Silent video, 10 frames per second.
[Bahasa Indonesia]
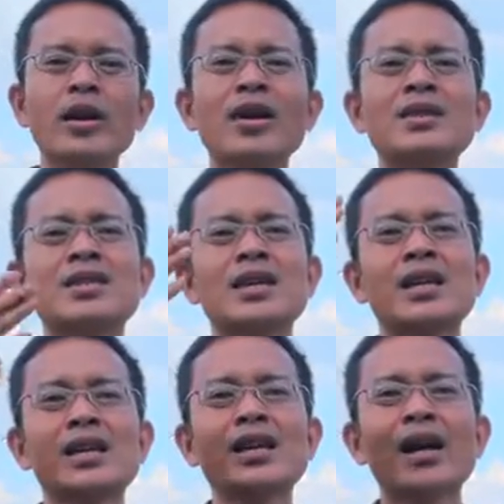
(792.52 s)

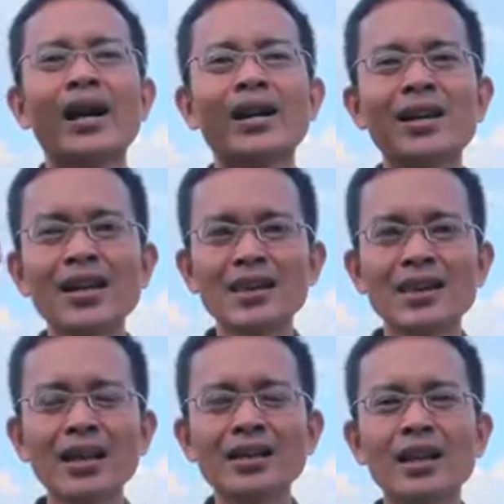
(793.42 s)
sehingga
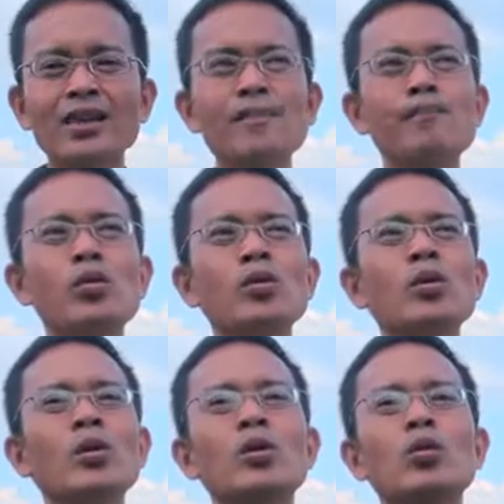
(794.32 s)
kita tertipu
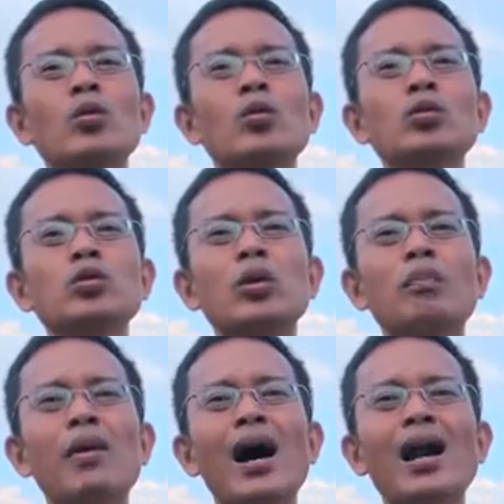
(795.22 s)

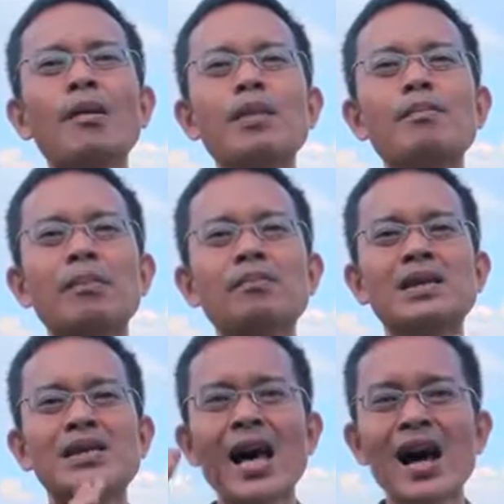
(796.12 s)
untuk mengalami
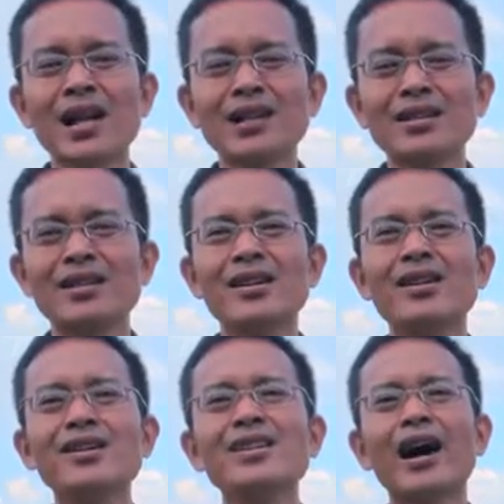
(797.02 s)
perpisahan
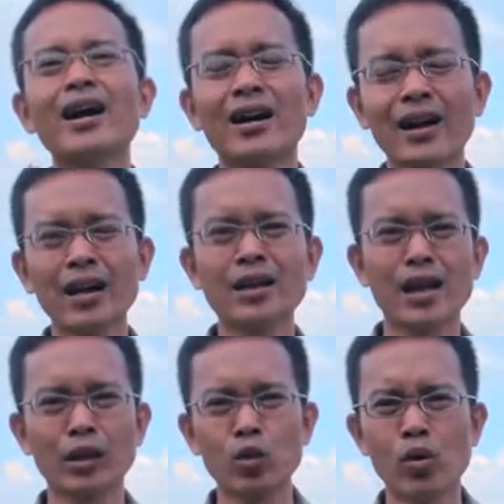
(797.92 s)
yang kekal
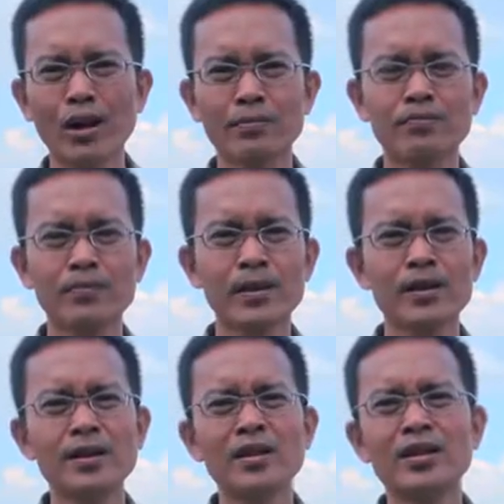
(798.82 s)
dengan Tuhan.
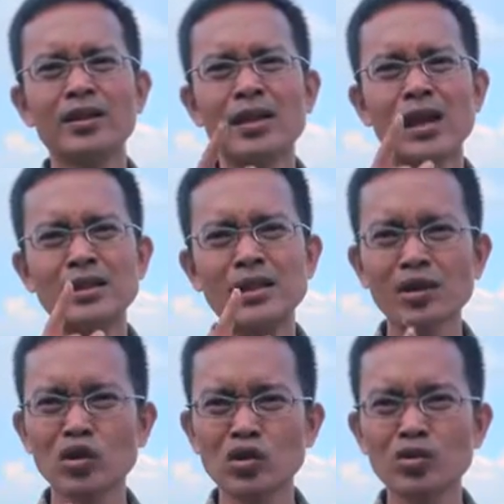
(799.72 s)
Dan
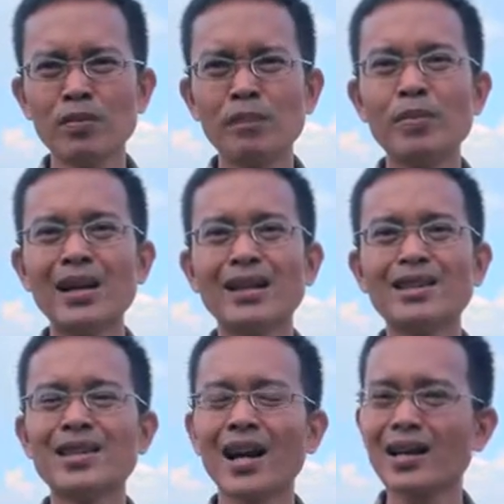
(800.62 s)
Yesus
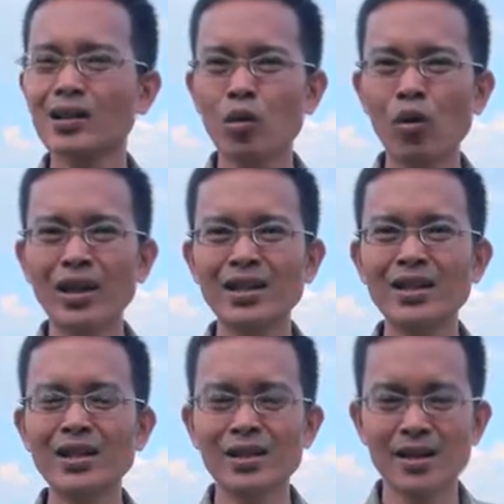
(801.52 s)
memberikan jalan keluar
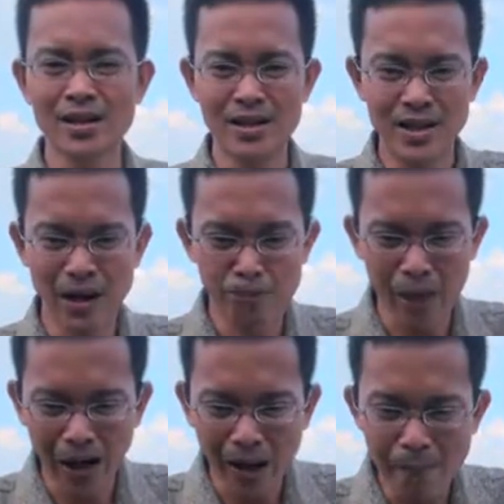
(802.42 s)
ini, Dia
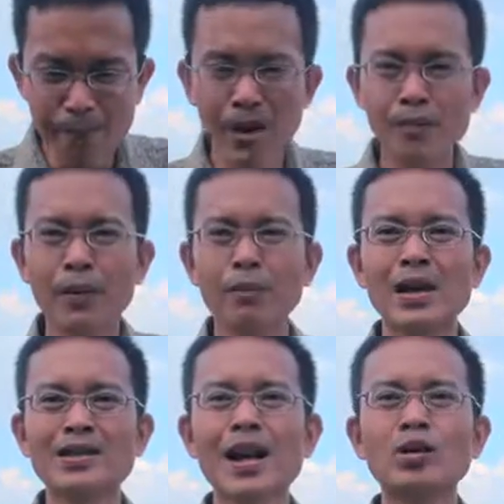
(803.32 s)
mengambil
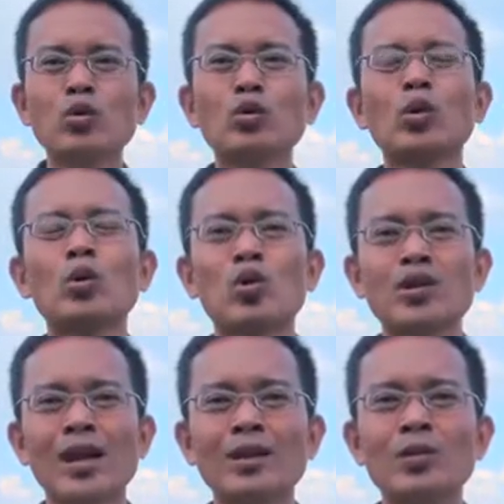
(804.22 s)
permasalahan kutuk
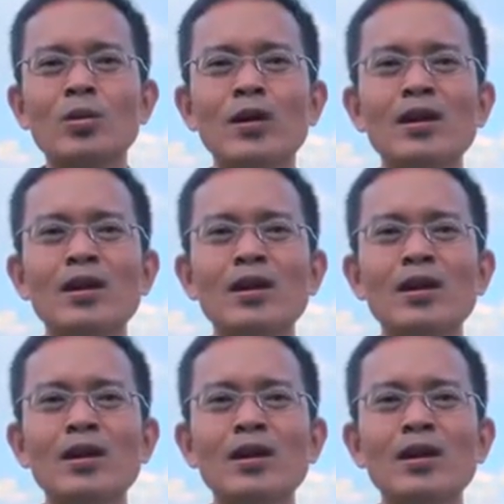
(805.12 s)
dosa itu,